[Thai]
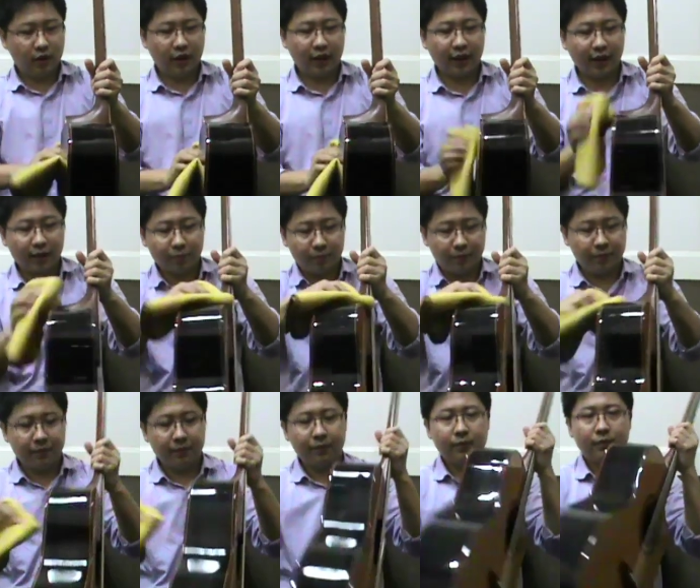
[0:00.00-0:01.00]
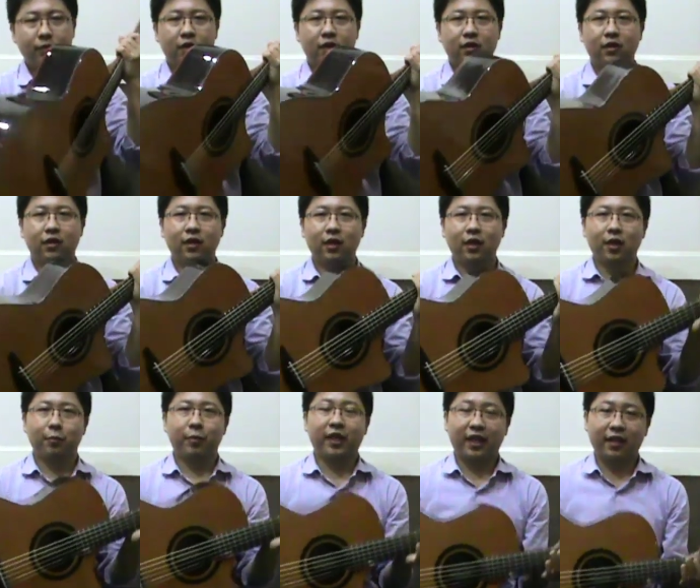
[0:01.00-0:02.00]
นะครับ
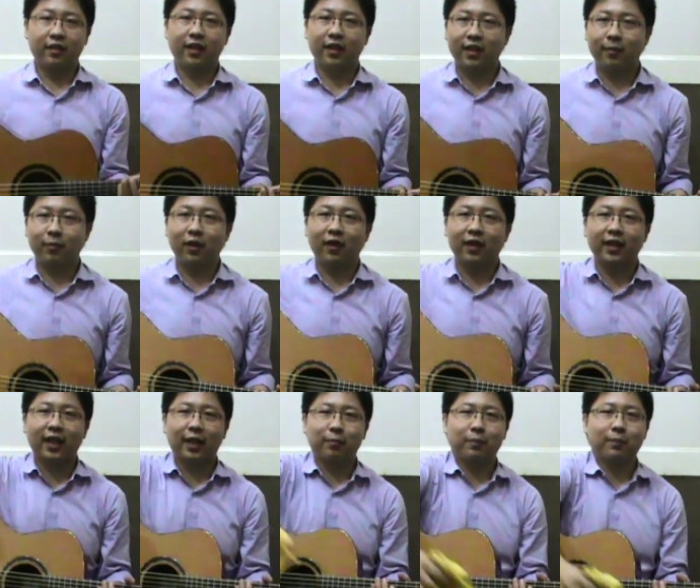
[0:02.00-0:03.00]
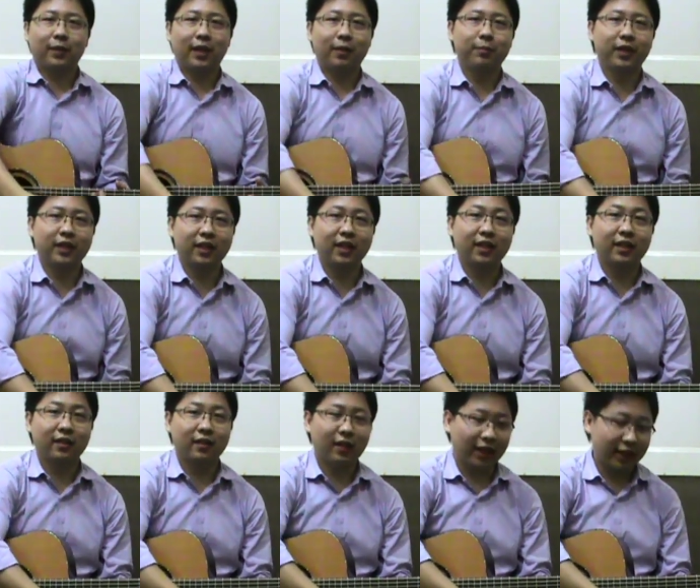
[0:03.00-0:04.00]
เป็นอันเสร็จเรียบร้อยครับการเปลี่ยน
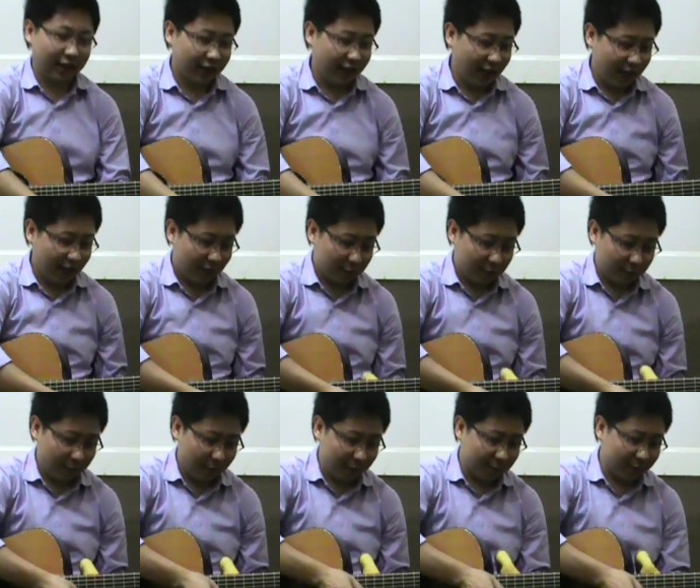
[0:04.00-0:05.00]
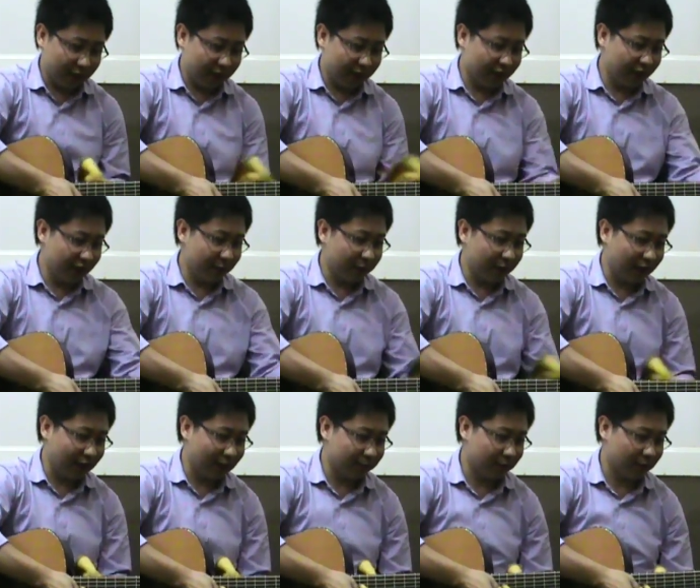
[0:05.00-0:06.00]
สายกีตาร์แบบมืออาชีพนะครับ